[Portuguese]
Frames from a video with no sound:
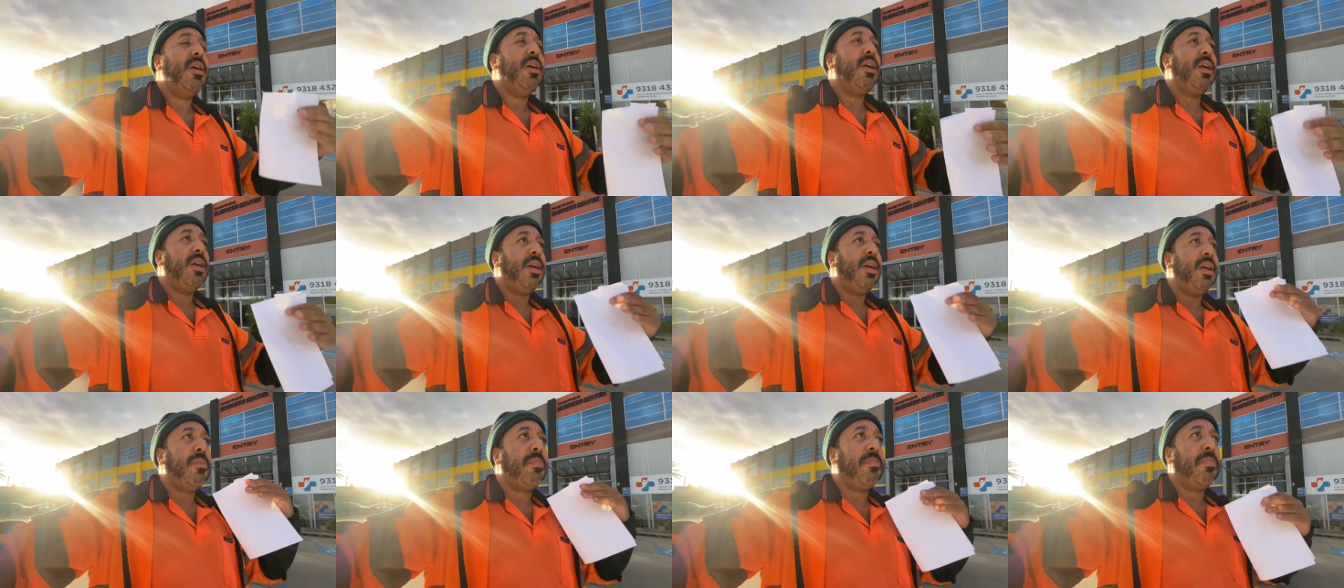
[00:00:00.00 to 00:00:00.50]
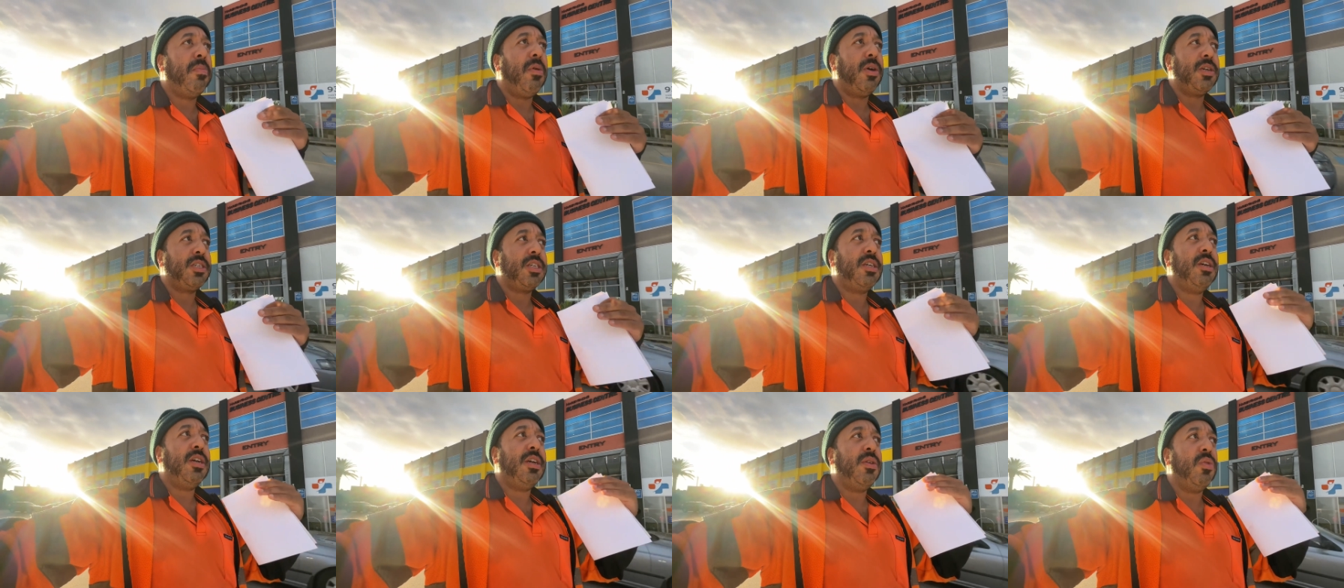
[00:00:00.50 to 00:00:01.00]
E
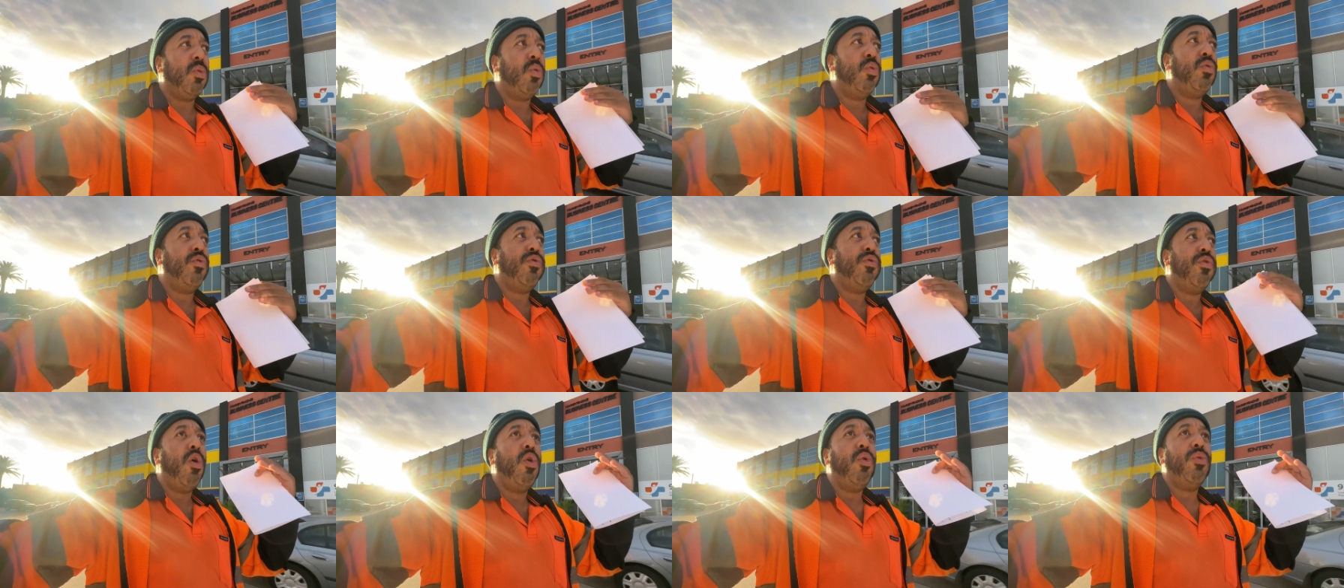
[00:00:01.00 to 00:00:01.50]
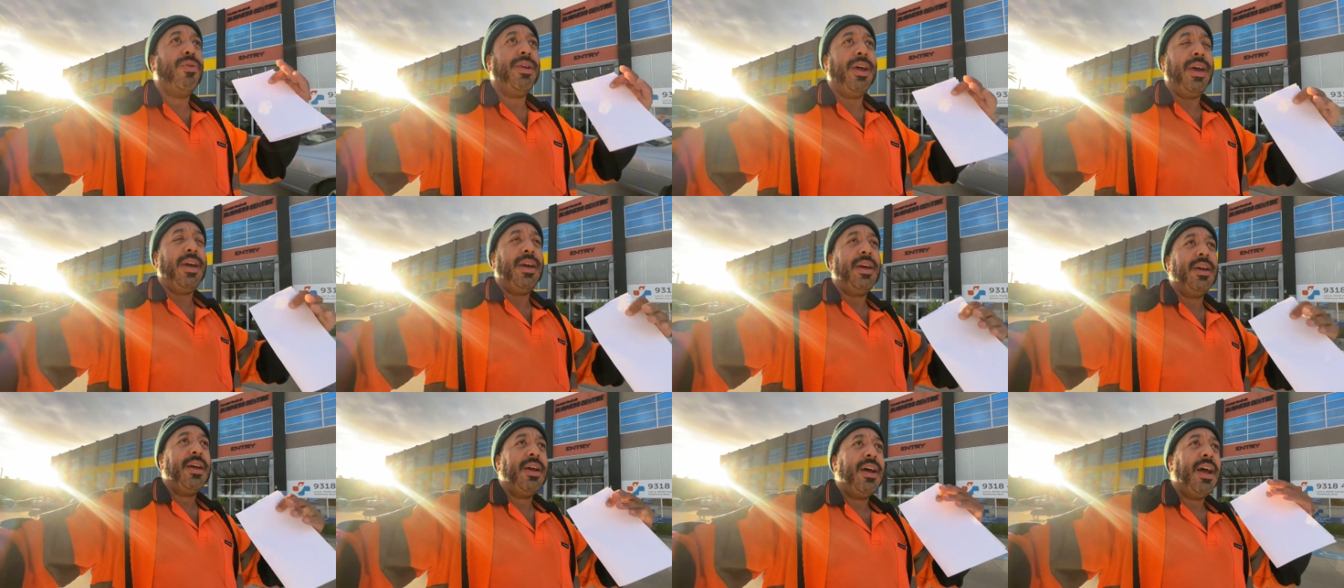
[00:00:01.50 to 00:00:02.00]
acho que o voo, né?